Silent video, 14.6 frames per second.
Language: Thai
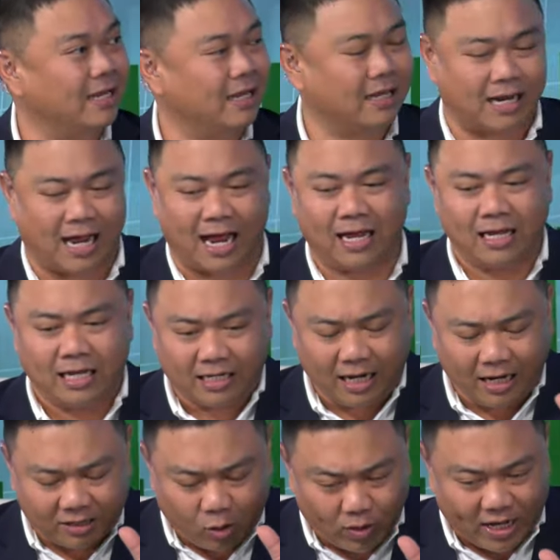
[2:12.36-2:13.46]
นะฮะทั้ง
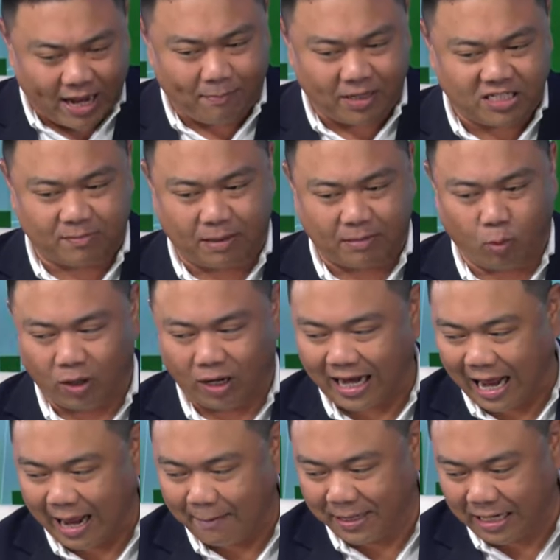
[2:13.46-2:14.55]
ตรงนี้มันจะเป็นมูล
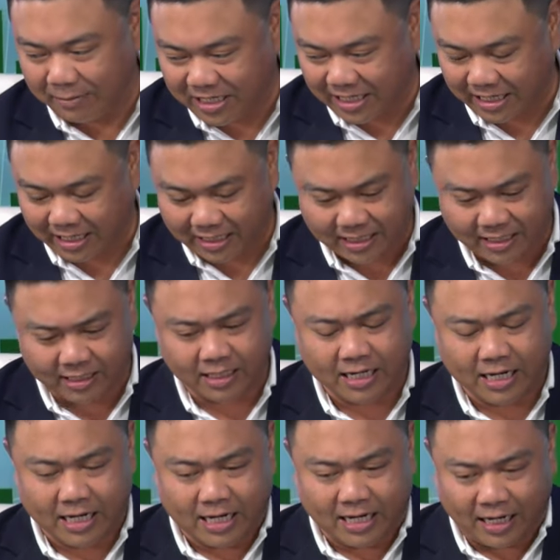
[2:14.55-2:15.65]
ค่าเพิ่มที่เกิดขึ้น
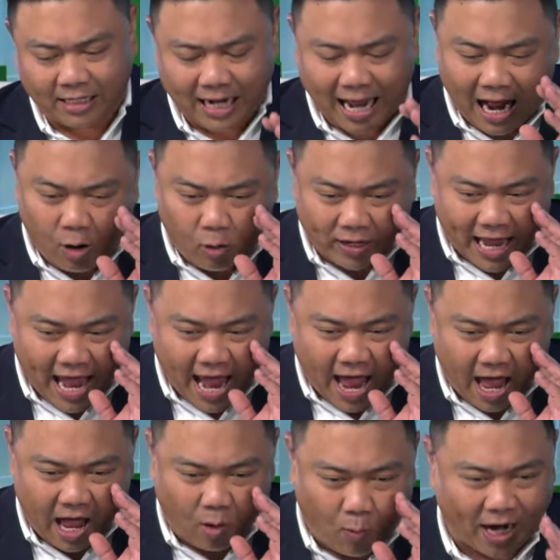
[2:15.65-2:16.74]
เพราะฉะนั้นเอาแค่
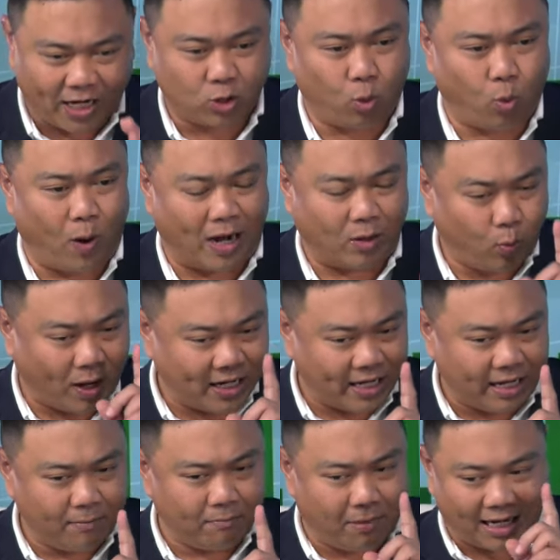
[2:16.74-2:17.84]
วันทูวันวันนี้
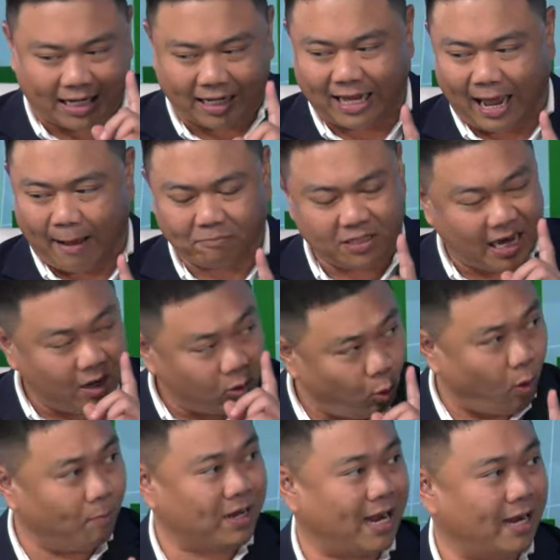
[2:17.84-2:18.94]
Market Cap ถ้ารว
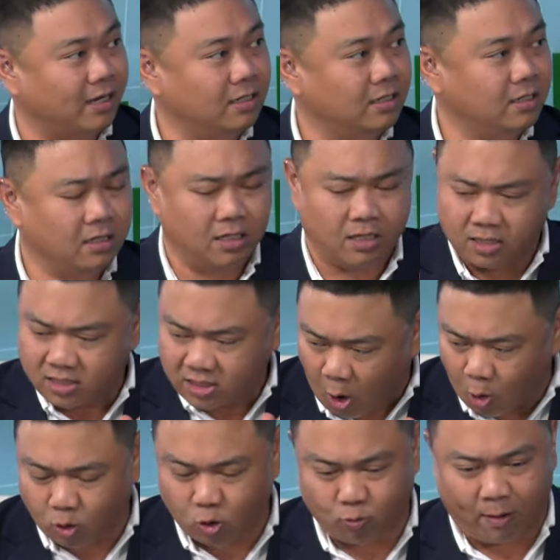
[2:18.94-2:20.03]
มกันต
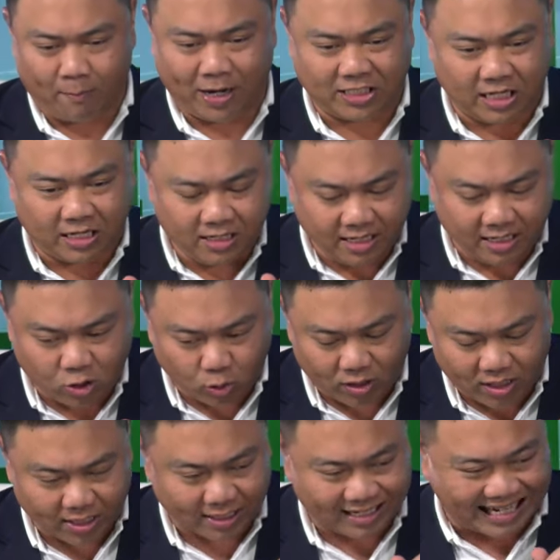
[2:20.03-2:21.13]
กอยู่ประมาณสัก
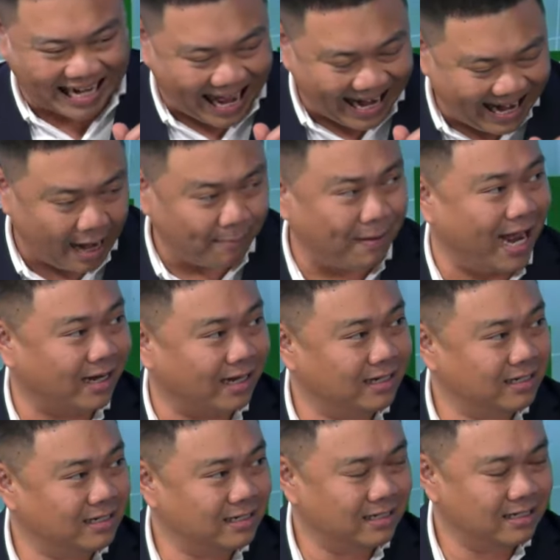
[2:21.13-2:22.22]
1.1 ล้านล้านบาทค
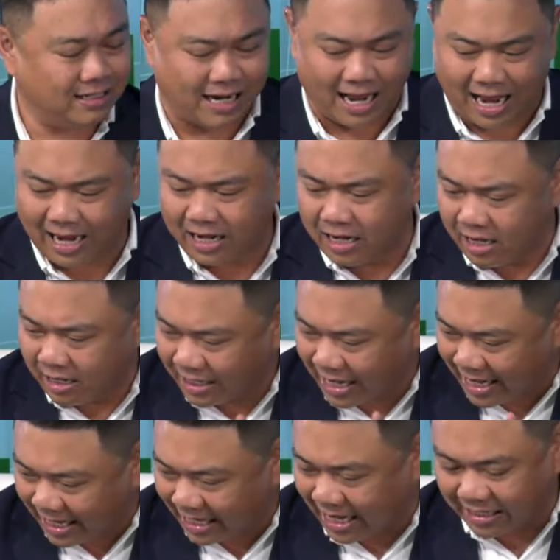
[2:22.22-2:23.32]
รับนะฮะ ใน
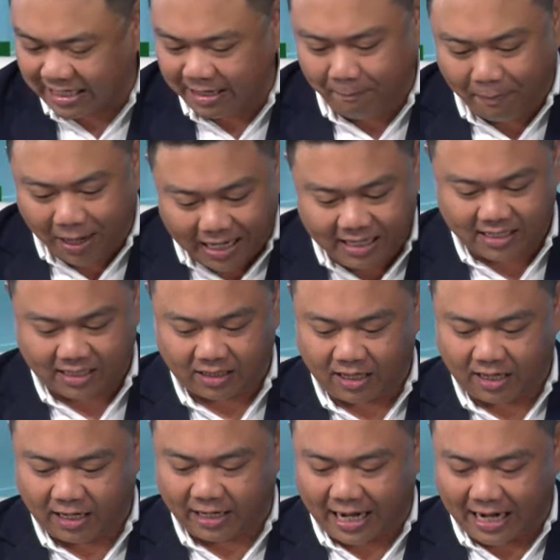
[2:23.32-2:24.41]
ขณะที่เบอร์หนึ่งเล
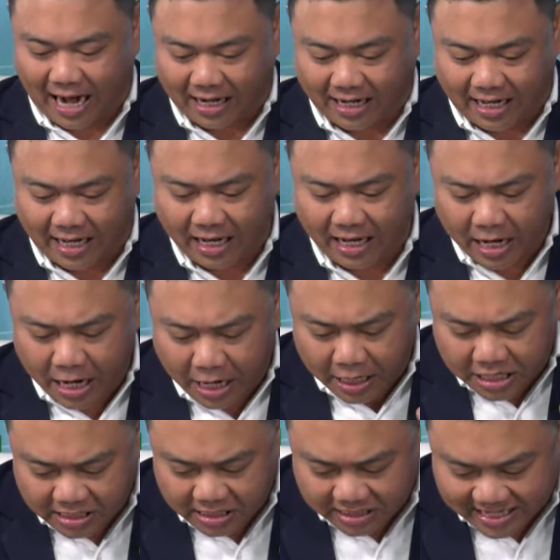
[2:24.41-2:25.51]
ยขณะนี้
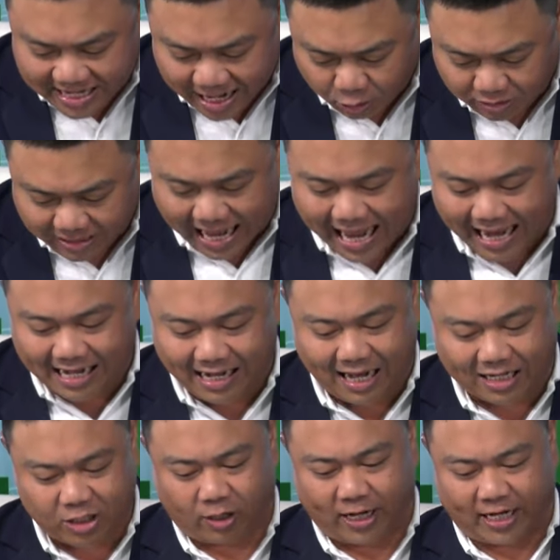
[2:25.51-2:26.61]
คือ Delta
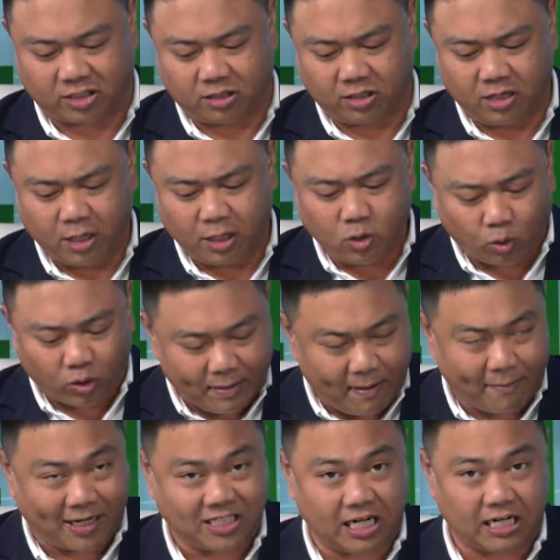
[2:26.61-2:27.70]
Electronics อยู่ที่ประ
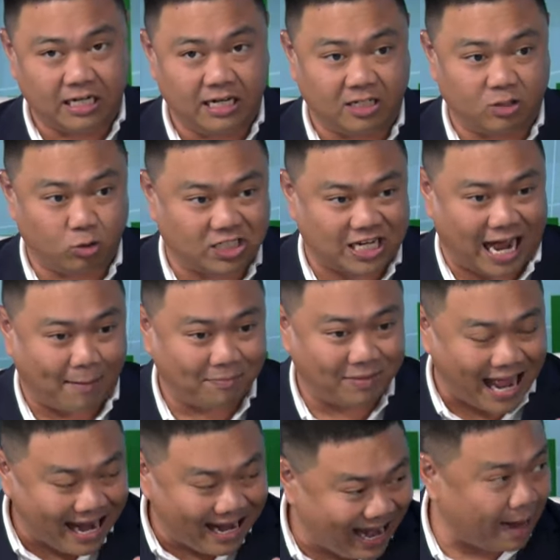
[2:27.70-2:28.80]
มาณสัก 1.3
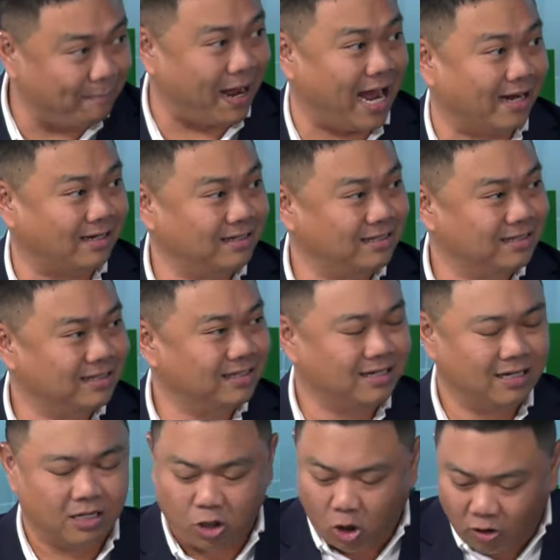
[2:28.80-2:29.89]
ล้านล้านบาทครับ
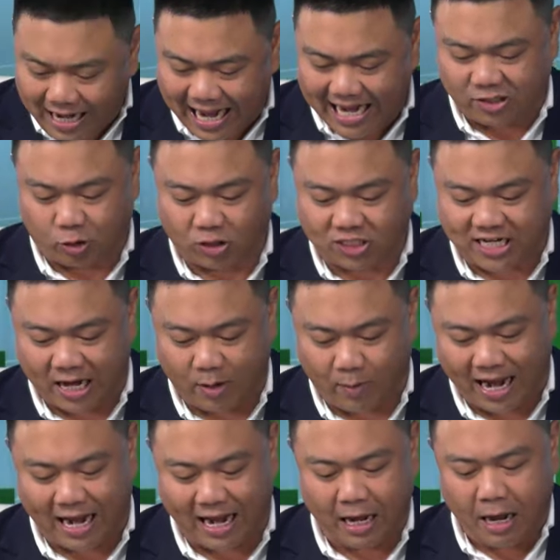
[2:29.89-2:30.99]
ก็น่าสนใจว่า
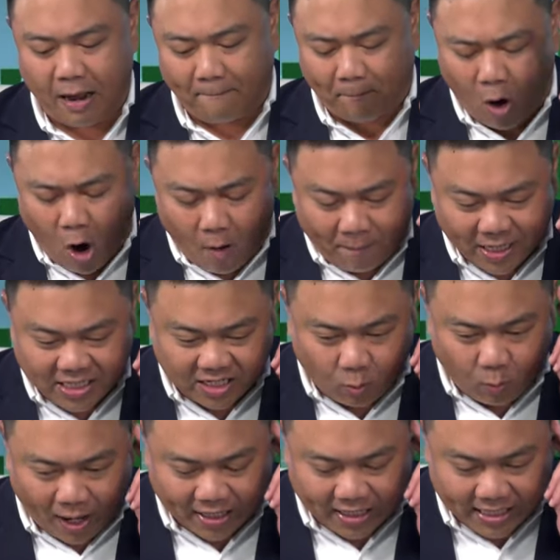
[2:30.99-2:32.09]
พอไปถึง
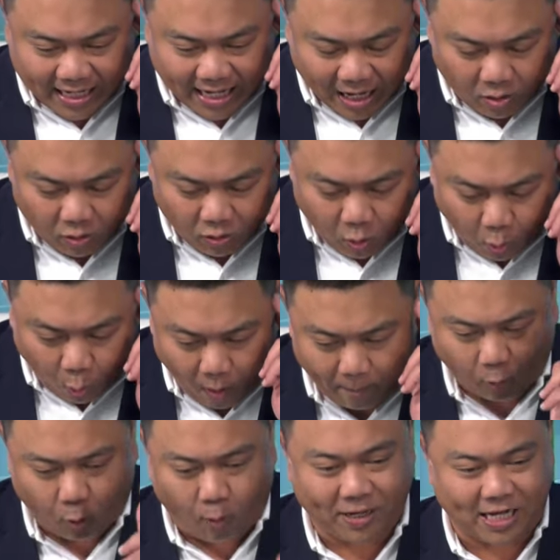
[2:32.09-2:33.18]
วันที่เขาควบ
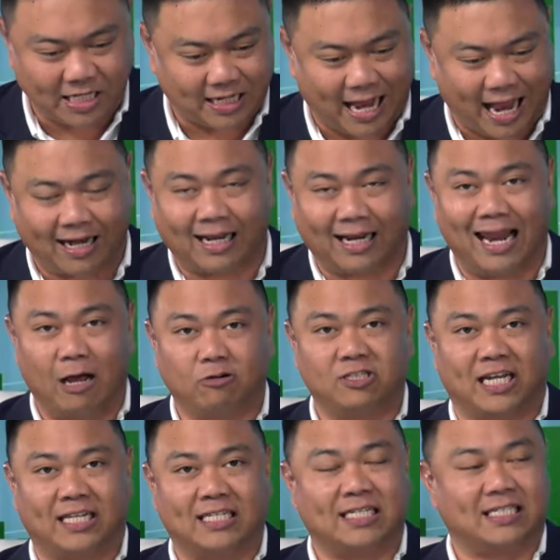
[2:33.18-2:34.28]
รวมกิจการกันแล้วเส
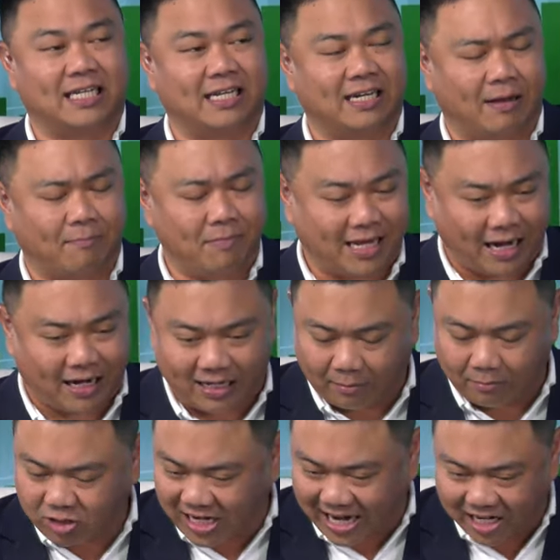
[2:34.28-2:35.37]
ร็จจริงๆเนี่ยมีการ
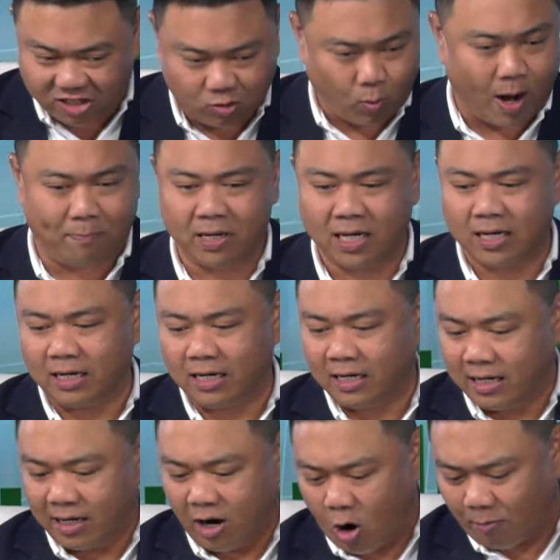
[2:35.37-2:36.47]
ทำแชร์ swap
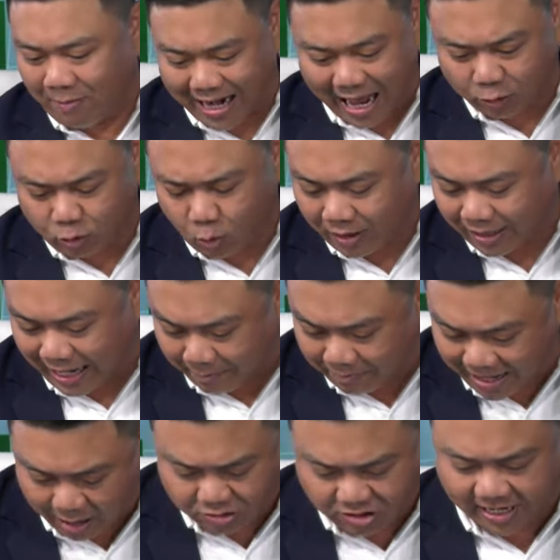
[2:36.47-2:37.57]
ออกมาแล้วธุรกรรม
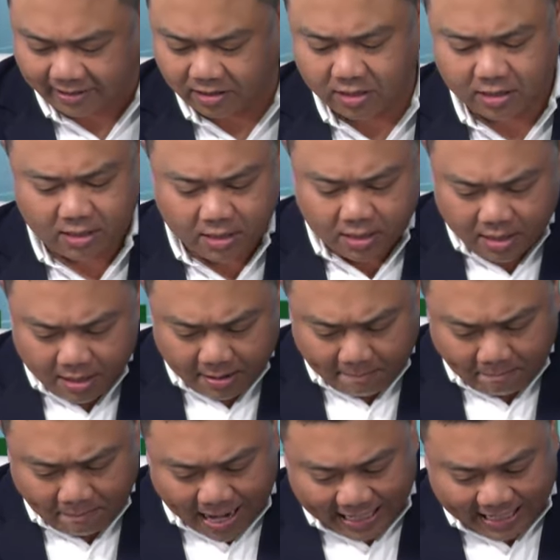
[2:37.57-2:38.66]
แล้วเสร็จ
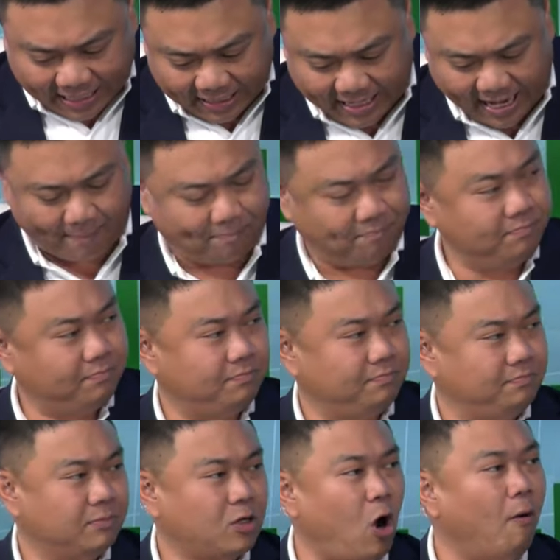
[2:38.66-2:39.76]
Market Cap
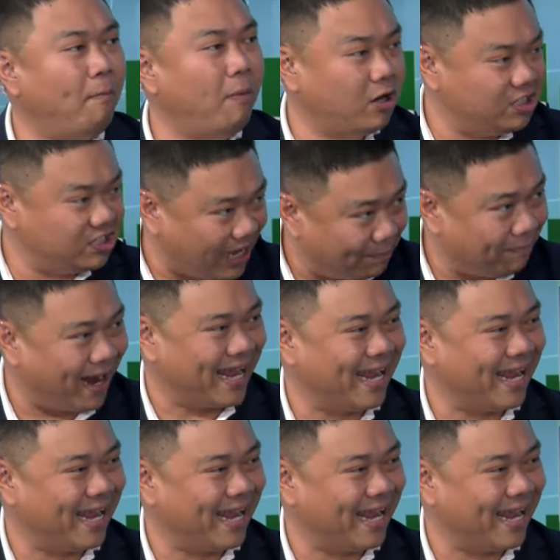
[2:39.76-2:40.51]
ของบริษัทใหม่